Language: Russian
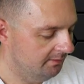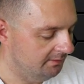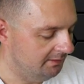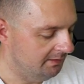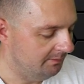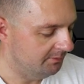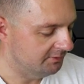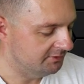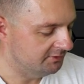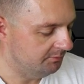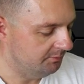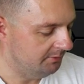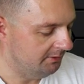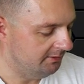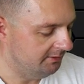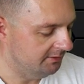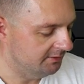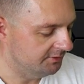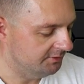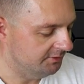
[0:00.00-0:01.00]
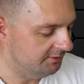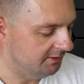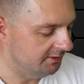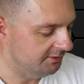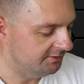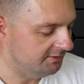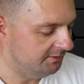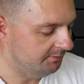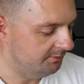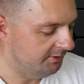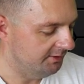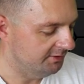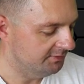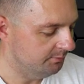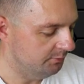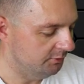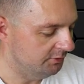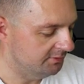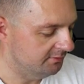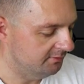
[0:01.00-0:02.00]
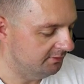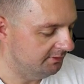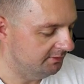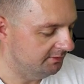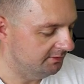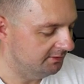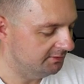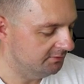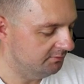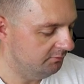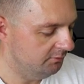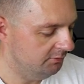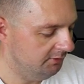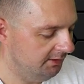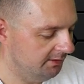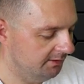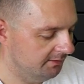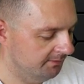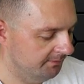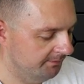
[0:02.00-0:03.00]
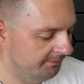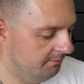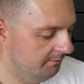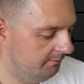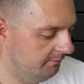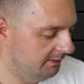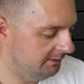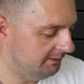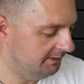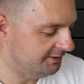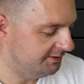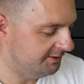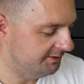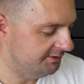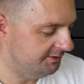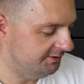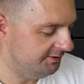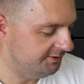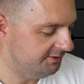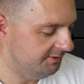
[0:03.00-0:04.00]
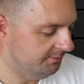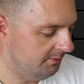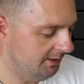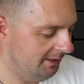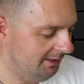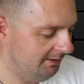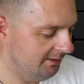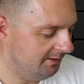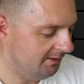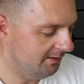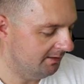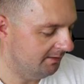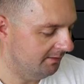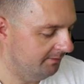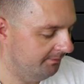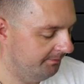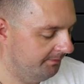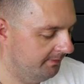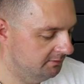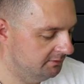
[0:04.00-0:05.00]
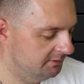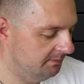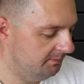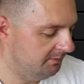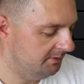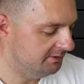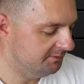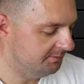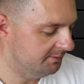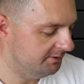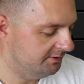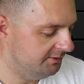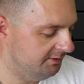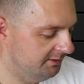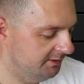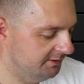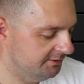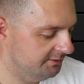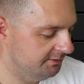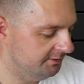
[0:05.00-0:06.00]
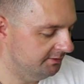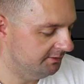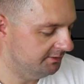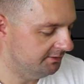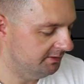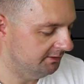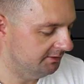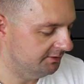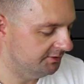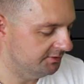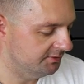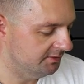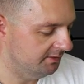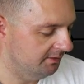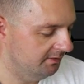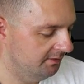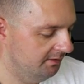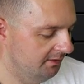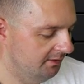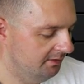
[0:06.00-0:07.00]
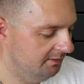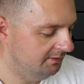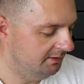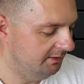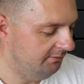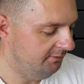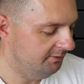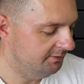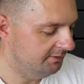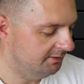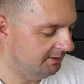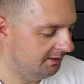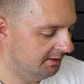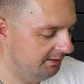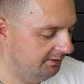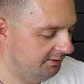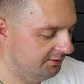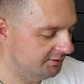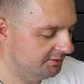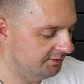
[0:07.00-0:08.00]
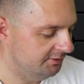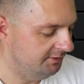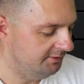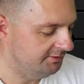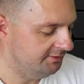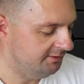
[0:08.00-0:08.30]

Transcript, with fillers: для поступления жидкости при использовании на склонке. Ваночка здесь не маленькая, запас по жидкости достаточный. На вид она, конечно, не